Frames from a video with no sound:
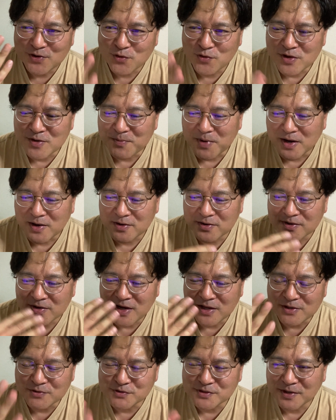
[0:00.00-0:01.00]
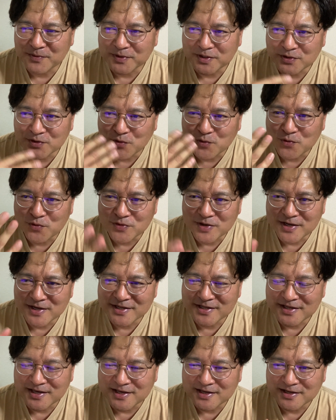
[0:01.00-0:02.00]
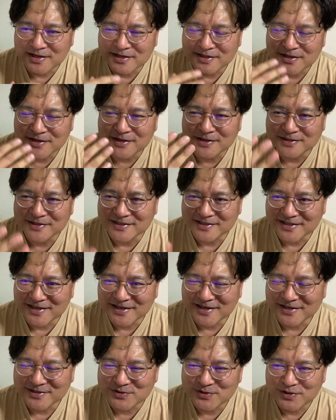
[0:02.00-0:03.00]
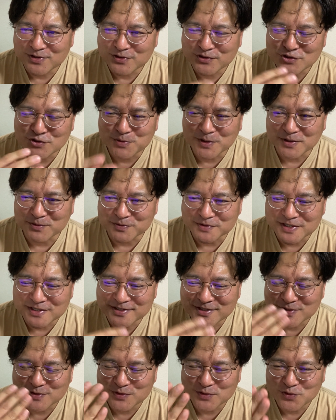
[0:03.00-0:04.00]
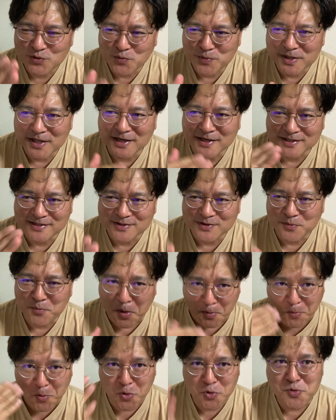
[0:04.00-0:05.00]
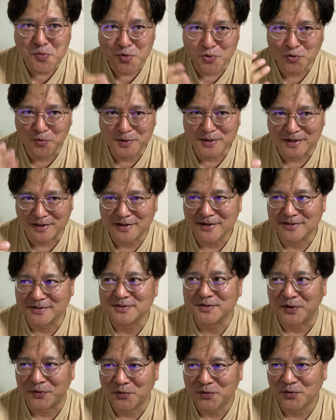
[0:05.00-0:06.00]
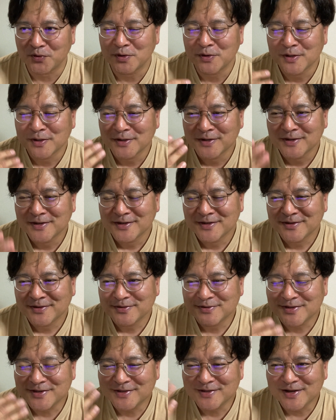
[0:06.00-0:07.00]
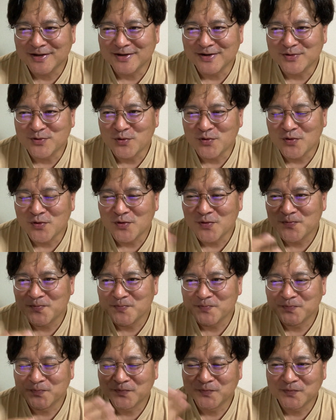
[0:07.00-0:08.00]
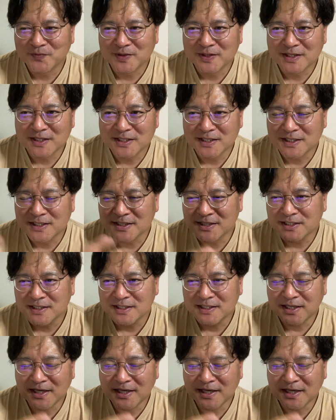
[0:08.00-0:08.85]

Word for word: 今、アナウンサー辞めて旅行代理店かなんかにいて、で、YouTube やっても全然伸びないって、まあ僕も伸びてないんですけど、で、なんかこう、